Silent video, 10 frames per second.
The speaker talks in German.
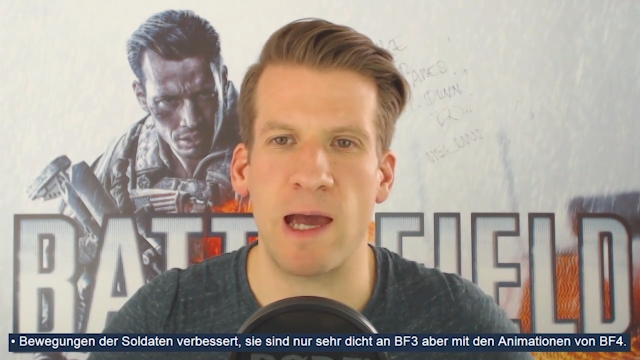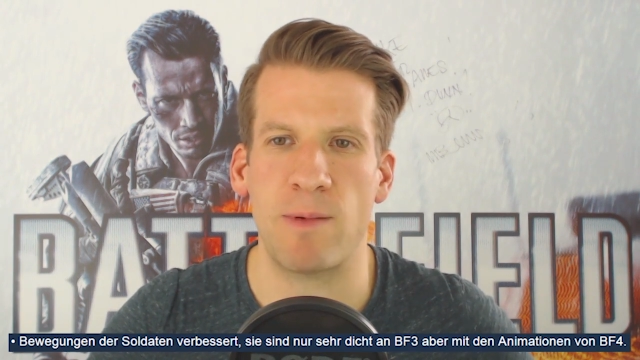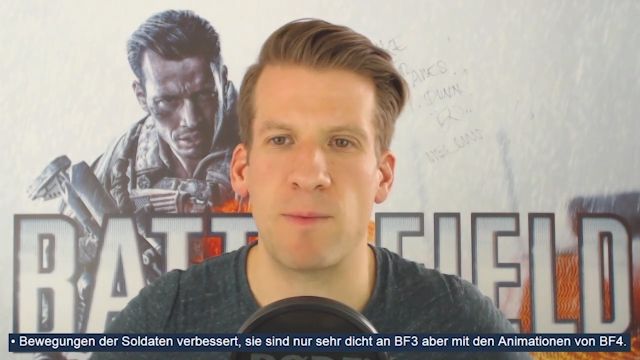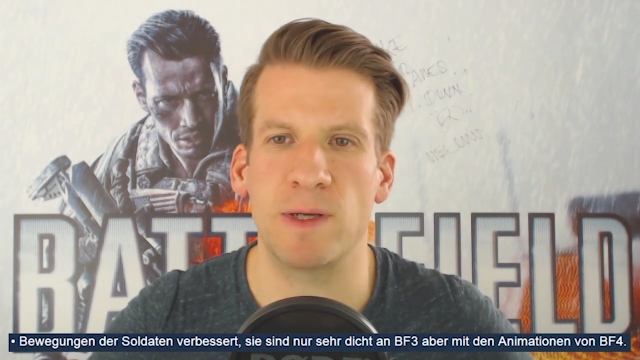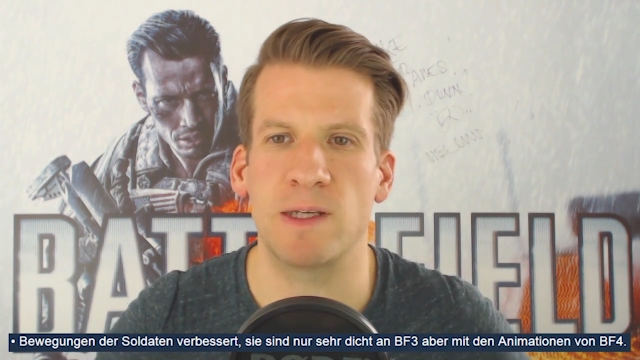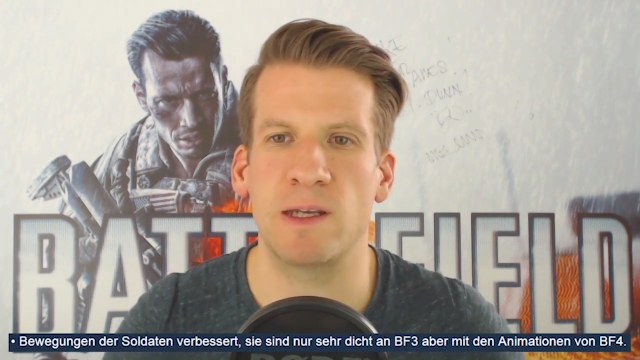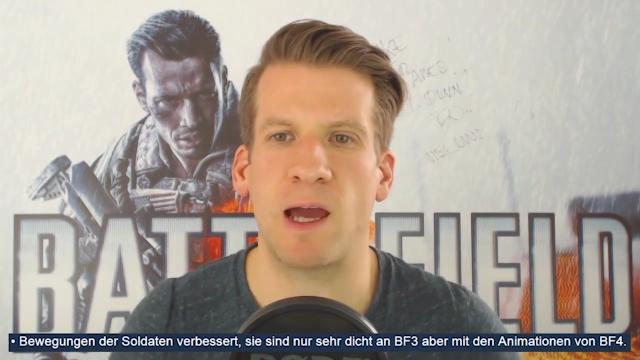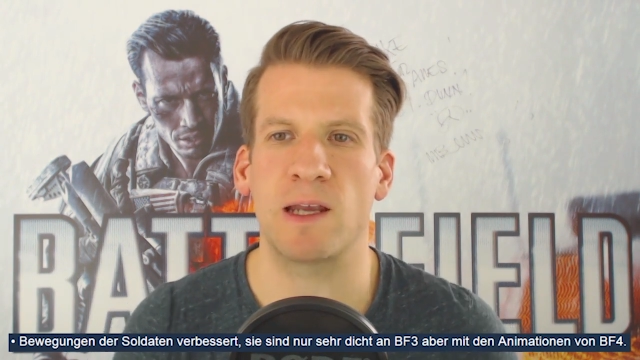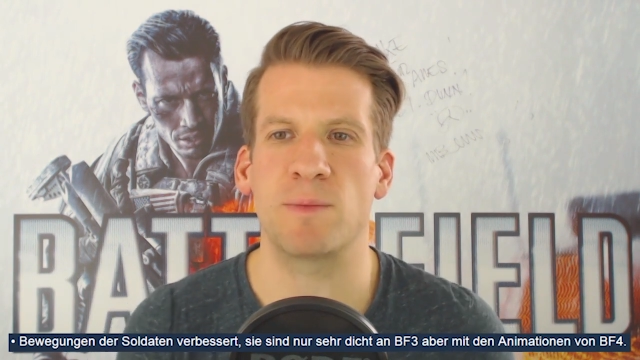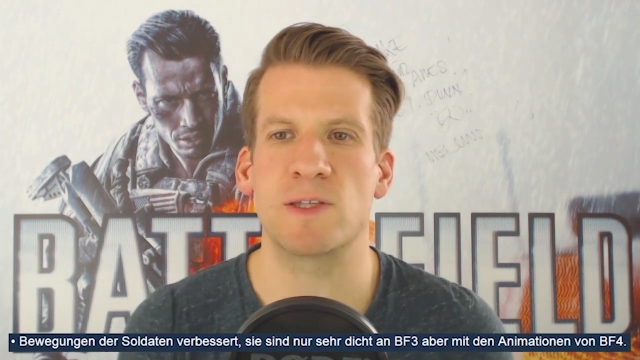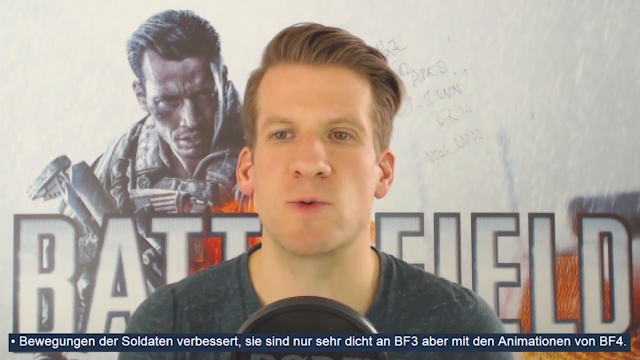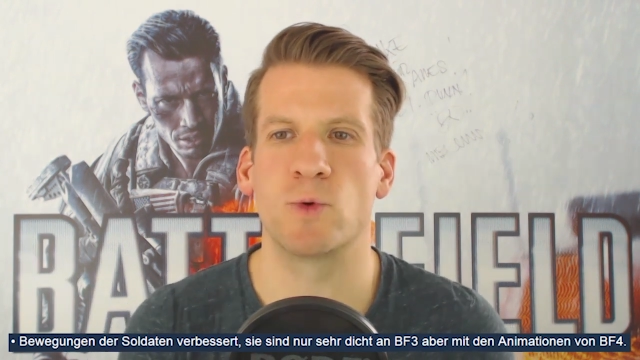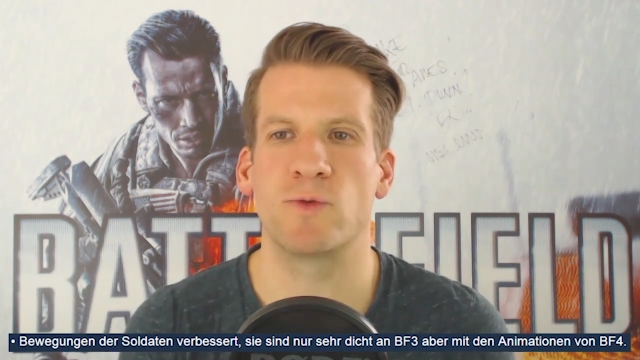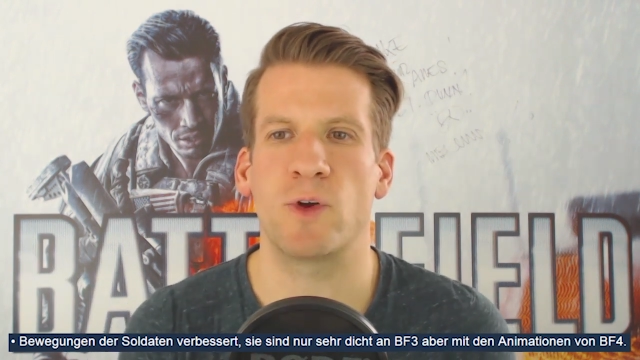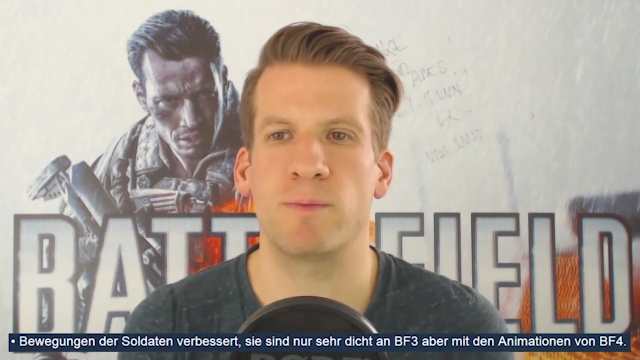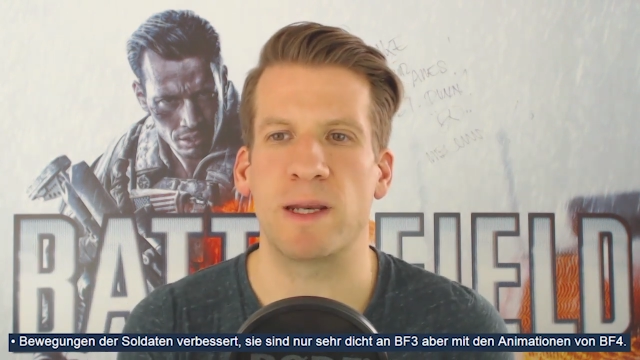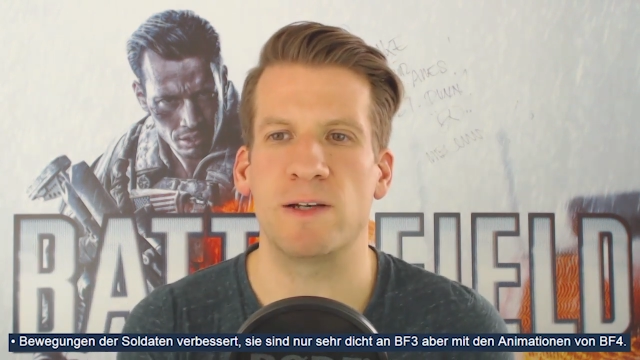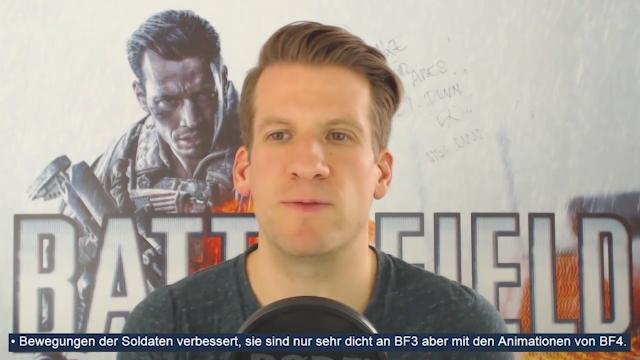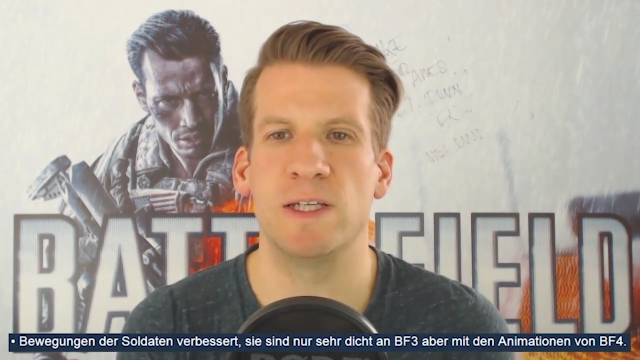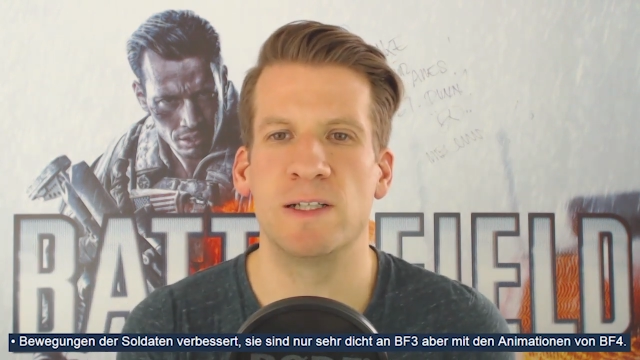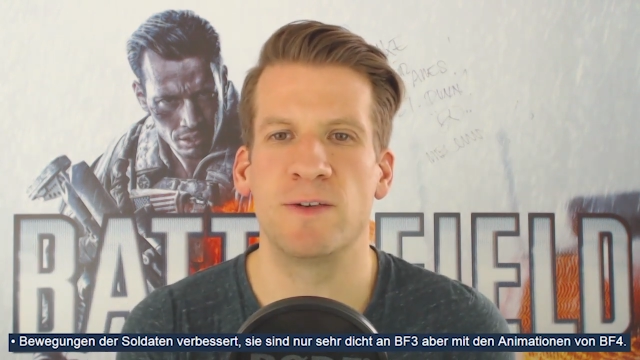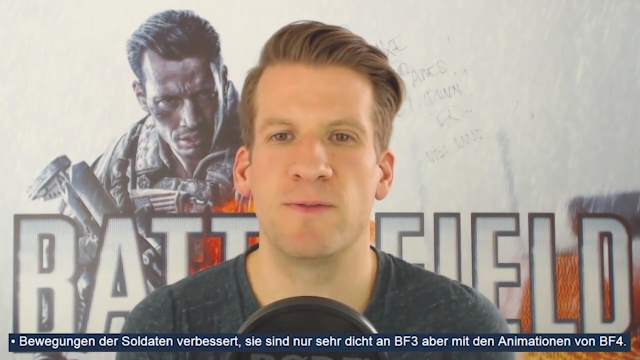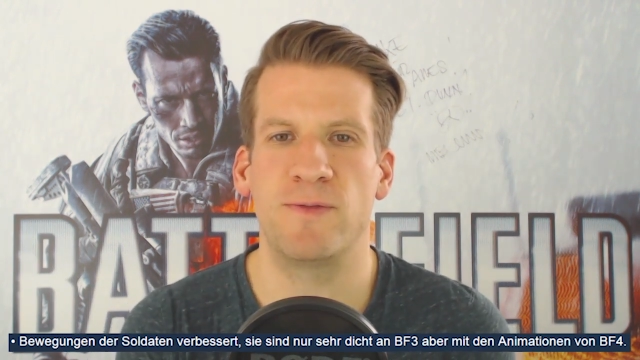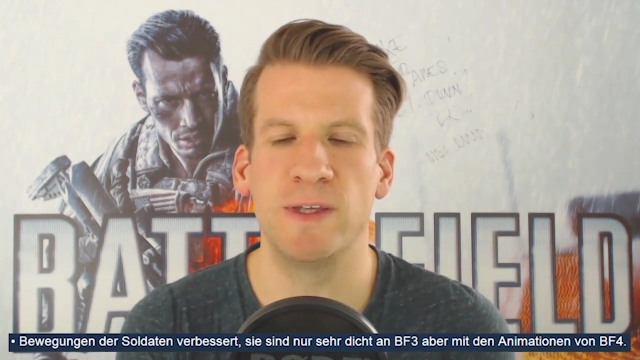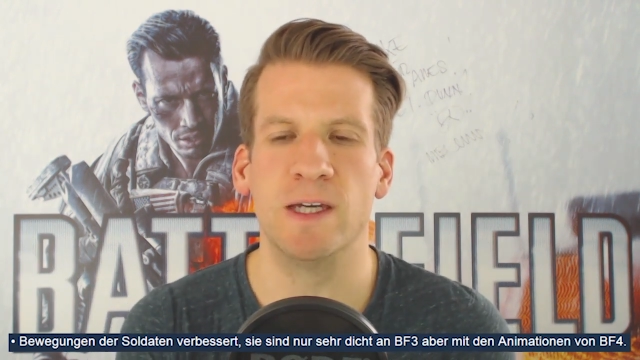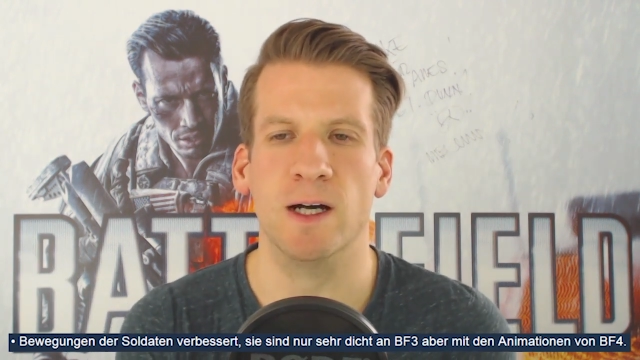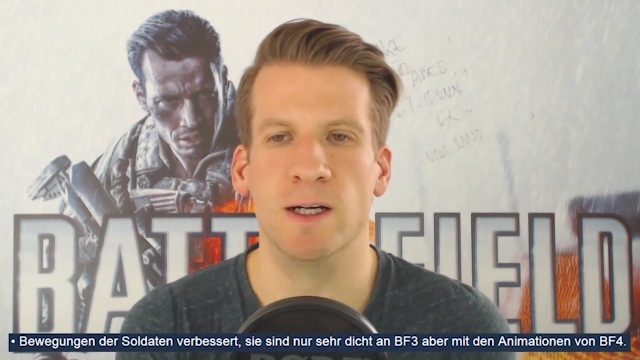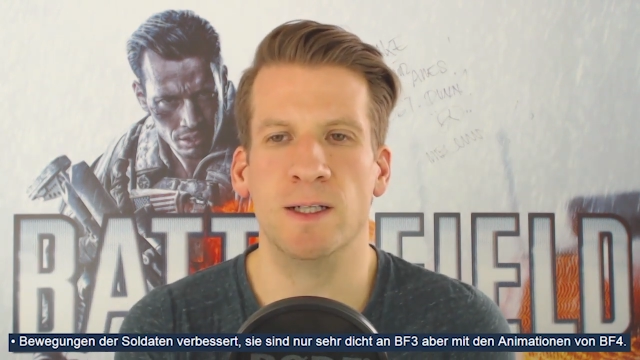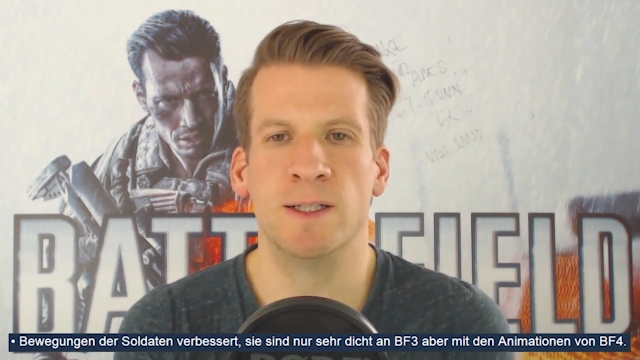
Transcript: aber mit den Animationen von Battlefield 4.